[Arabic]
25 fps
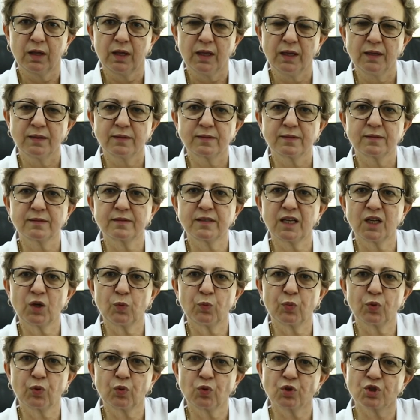حيت حتى
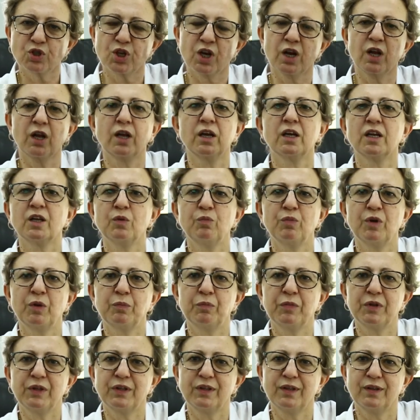البروج راه قريبه
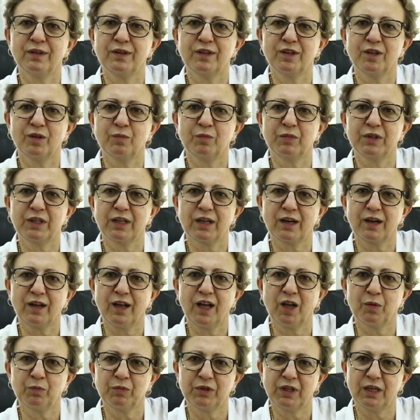من من
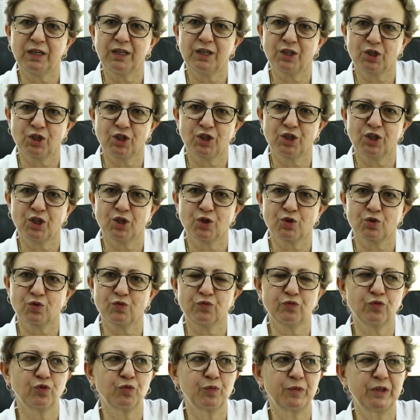الرحامنه الا جينا
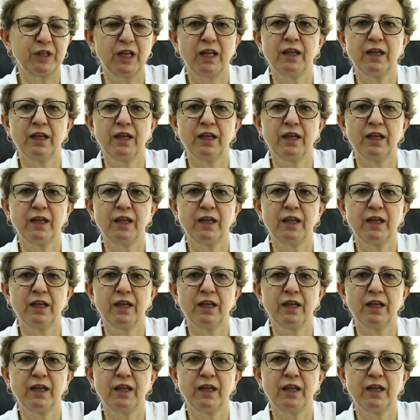نشوفو من